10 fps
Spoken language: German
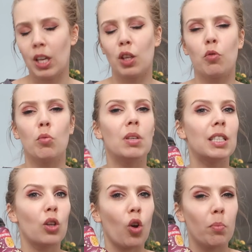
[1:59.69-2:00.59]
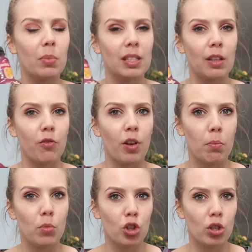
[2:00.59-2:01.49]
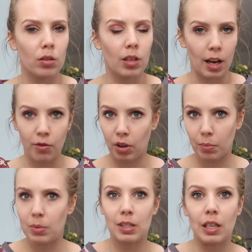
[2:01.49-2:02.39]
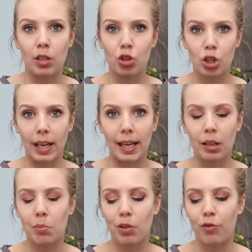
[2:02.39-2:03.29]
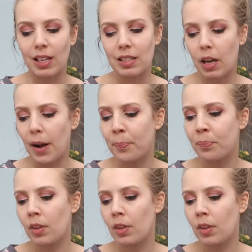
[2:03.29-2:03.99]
Ich würde mir den noch ein bisschen vermischen, einfach ein bisschen strecken mit Wasser.